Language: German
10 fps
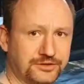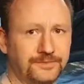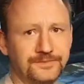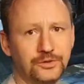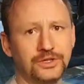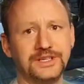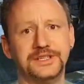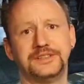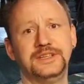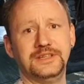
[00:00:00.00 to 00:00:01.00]
zum
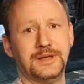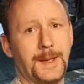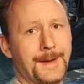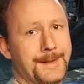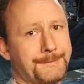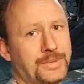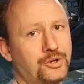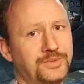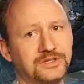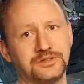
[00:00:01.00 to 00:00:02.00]
Wochenende hier
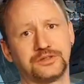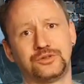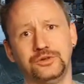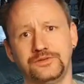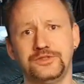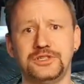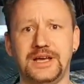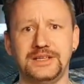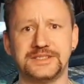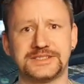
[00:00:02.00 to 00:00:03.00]
bauen wir Kotflügel
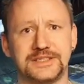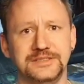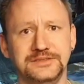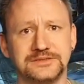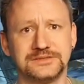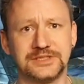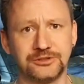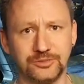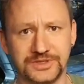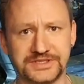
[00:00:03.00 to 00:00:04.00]
alles dran. Dann
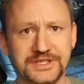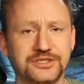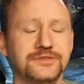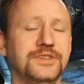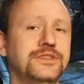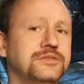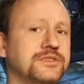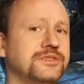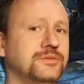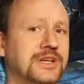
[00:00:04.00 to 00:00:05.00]
kommt das nächste Video
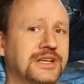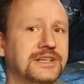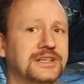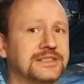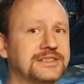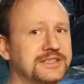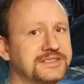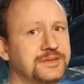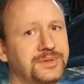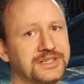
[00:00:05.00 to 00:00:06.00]
dazu. Dann
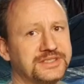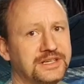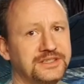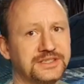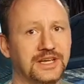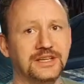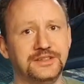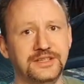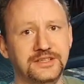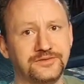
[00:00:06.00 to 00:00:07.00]
sieht man das alles.
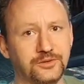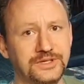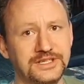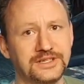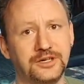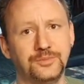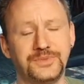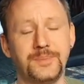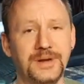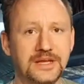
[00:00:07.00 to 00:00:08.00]
Die foliert
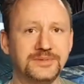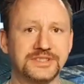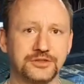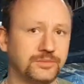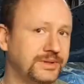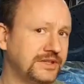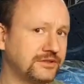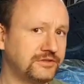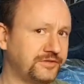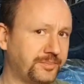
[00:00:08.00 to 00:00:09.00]
Haupt, die bleibt jetzt komplett
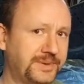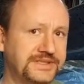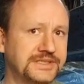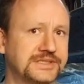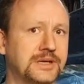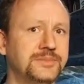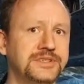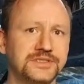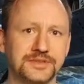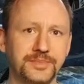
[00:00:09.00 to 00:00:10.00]
drauf, bis er zusammen
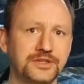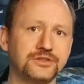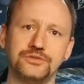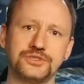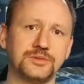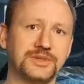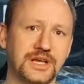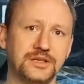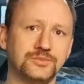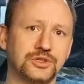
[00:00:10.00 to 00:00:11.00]
ist, mit Stoßstangen, mit
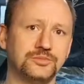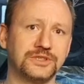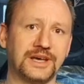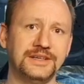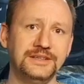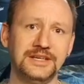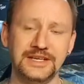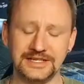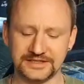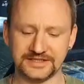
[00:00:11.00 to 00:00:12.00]
allem drum und dran.
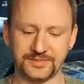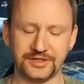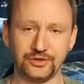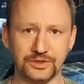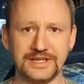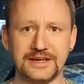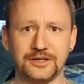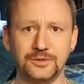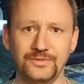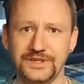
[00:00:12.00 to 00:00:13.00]
Dass man nur der
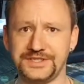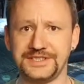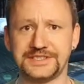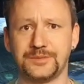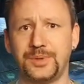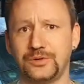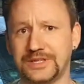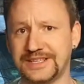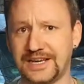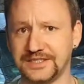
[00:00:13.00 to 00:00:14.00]
Haupt, wie ich es jetzt gebaut
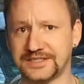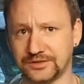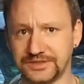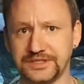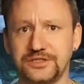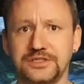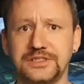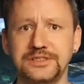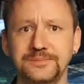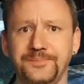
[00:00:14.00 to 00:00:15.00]
habe, alles ausrichten
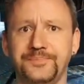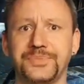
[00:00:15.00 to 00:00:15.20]
kann.